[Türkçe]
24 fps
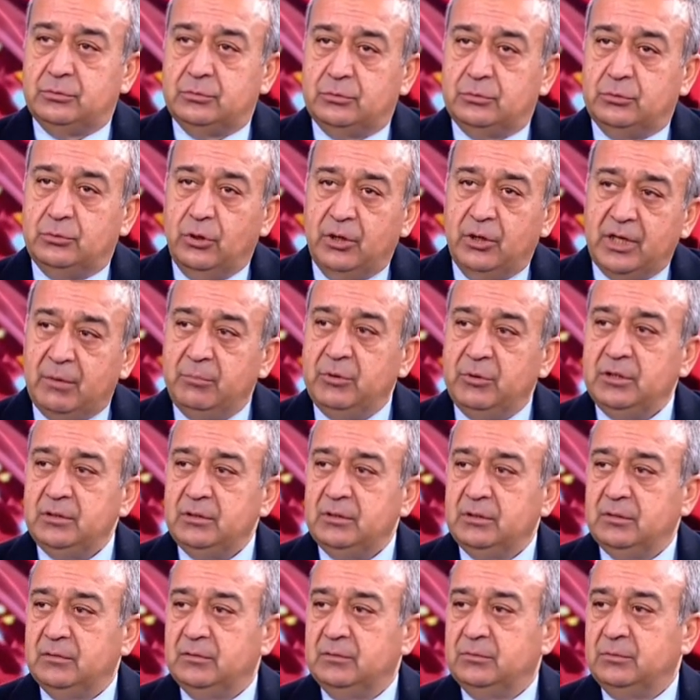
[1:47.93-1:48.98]

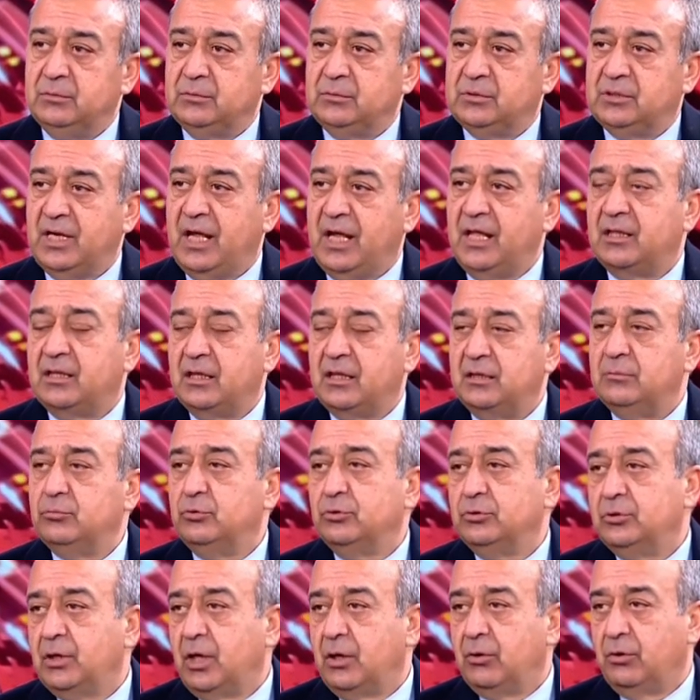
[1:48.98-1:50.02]
dönemin trendleri
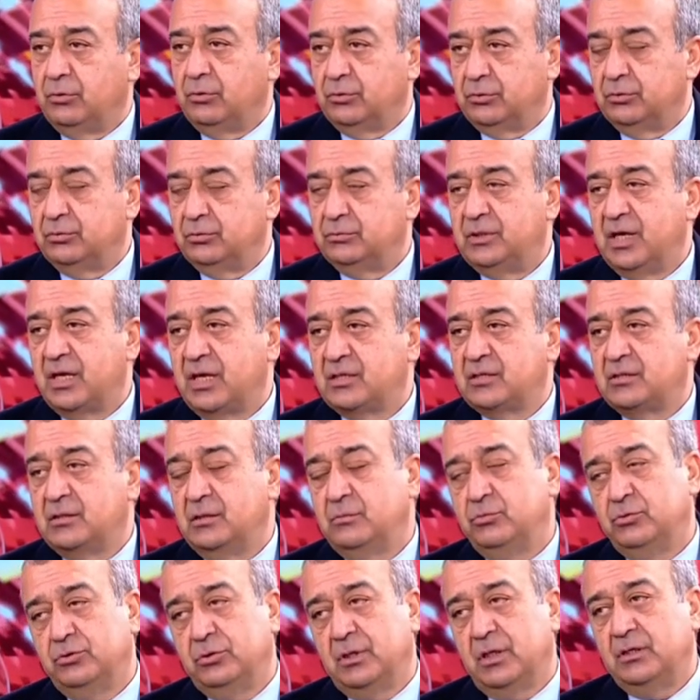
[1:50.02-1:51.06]
bunlar oldu.
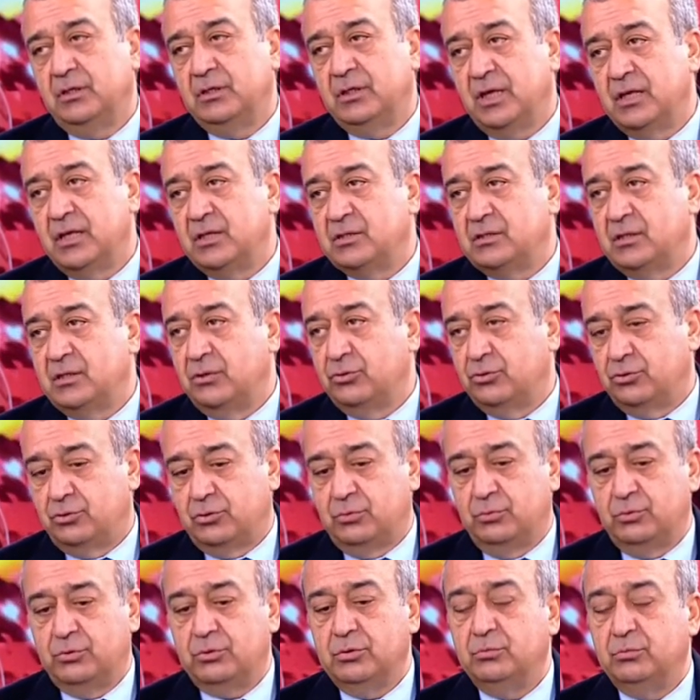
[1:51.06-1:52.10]
Tekstil bunların gerisine
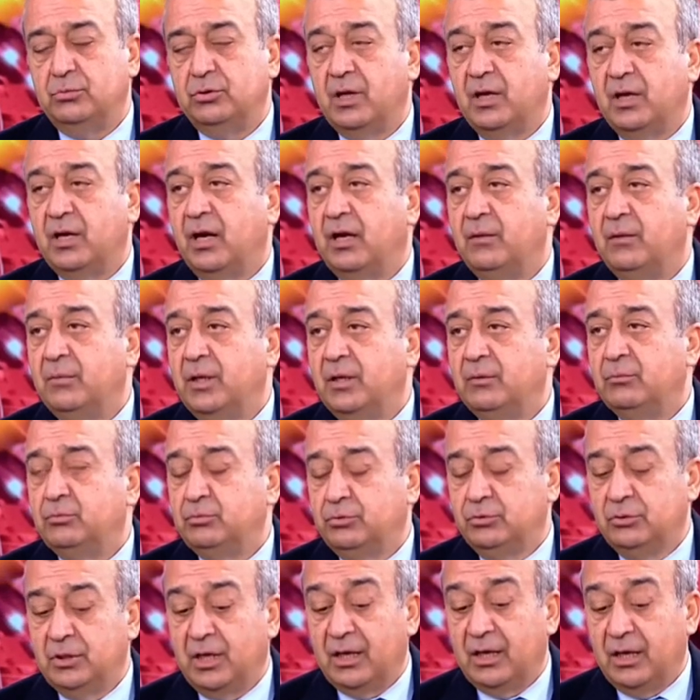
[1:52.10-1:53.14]
düştü. Bütün buna rağmen
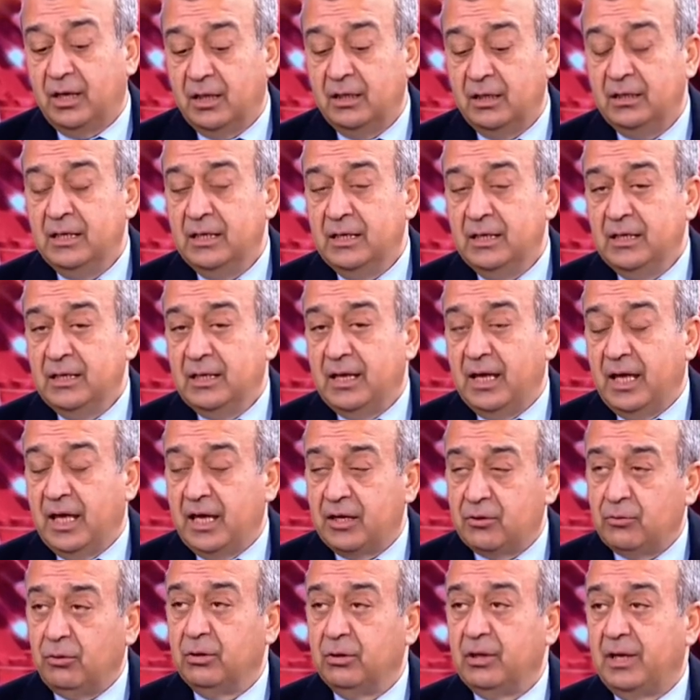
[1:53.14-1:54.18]
bunlara
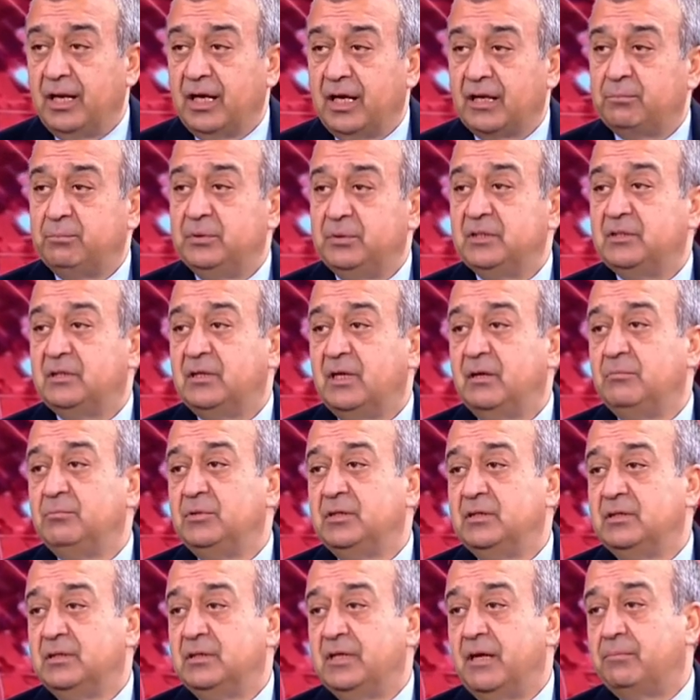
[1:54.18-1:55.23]
ek olarak bir de
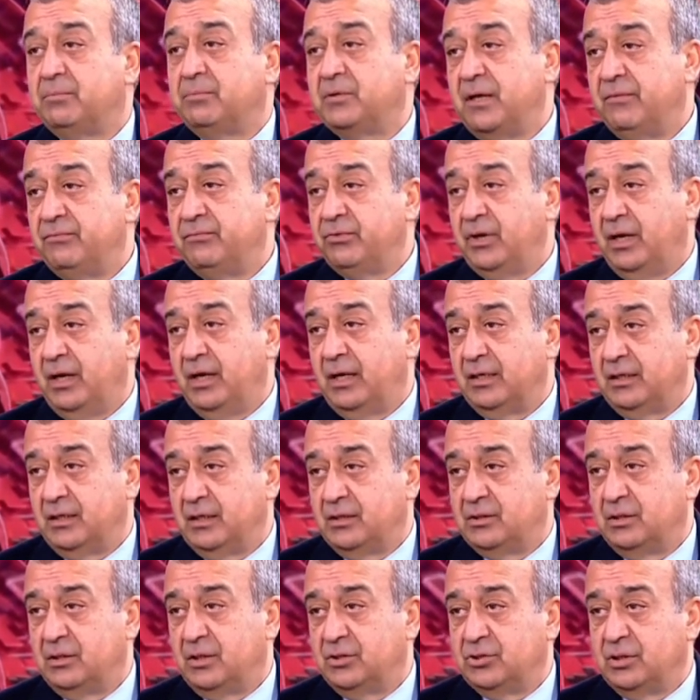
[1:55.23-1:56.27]
bir deprem
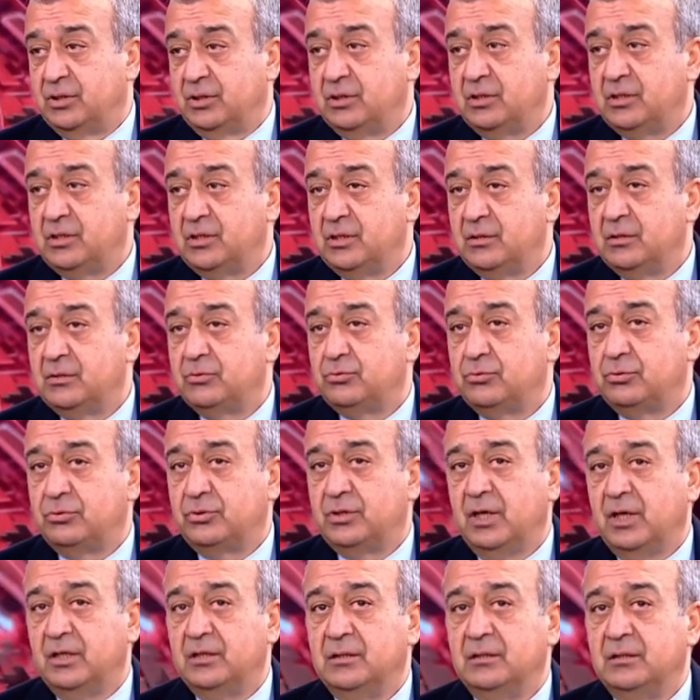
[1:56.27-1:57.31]
felaketi yaşadık ki
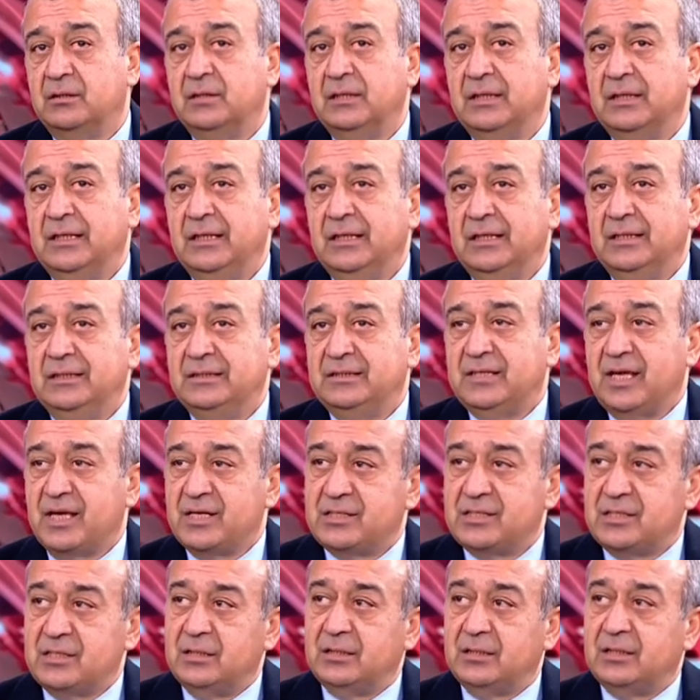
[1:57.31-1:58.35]
Türkiye'nin
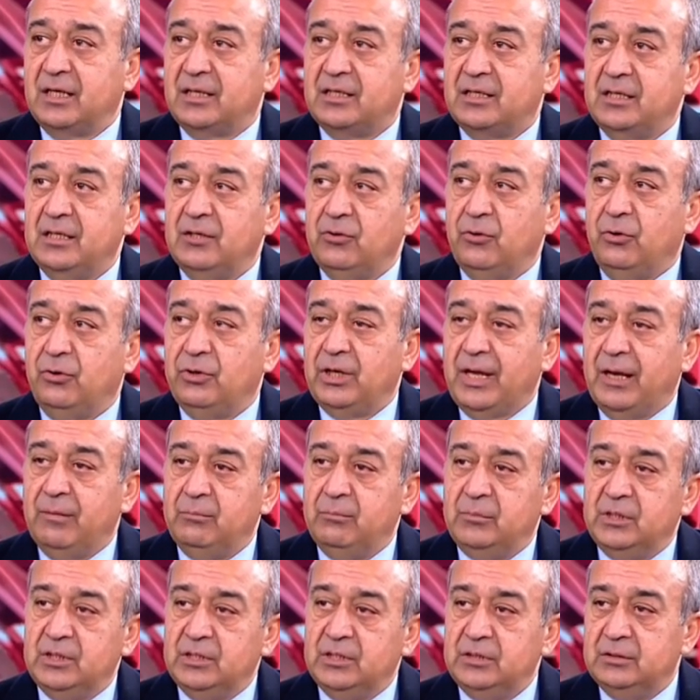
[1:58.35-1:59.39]
tekstildeki
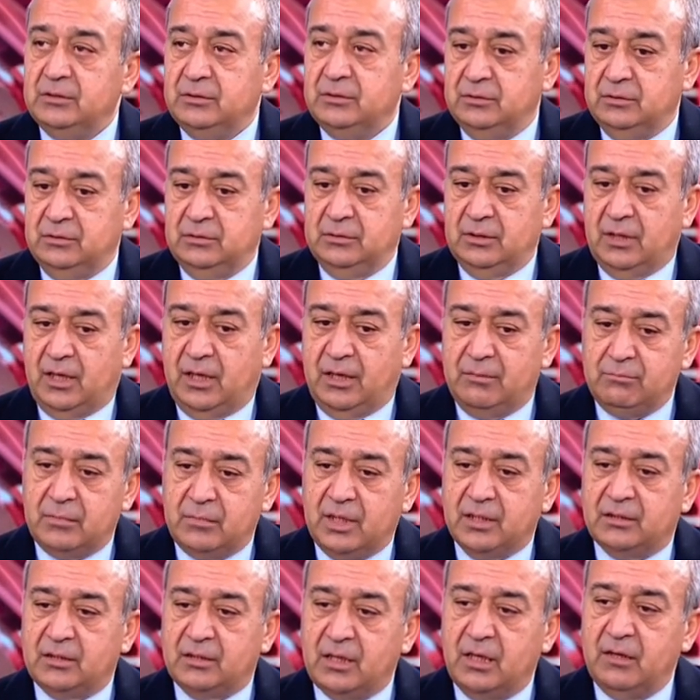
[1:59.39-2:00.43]
önemli ham
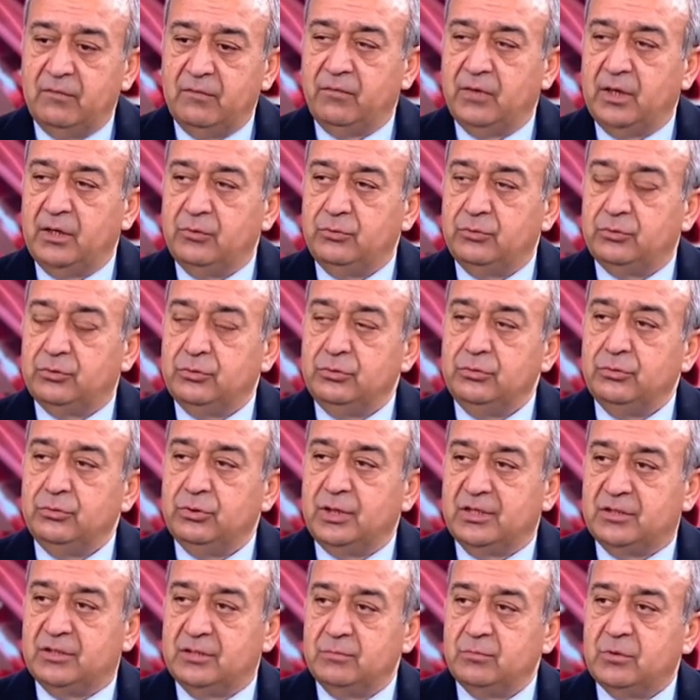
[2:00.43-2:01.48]
madde ve ürün
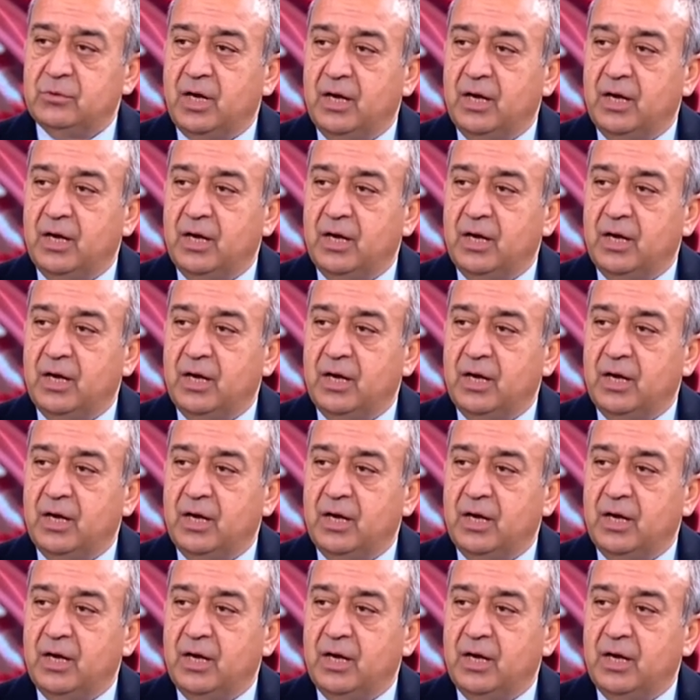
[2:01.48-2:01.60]
üretim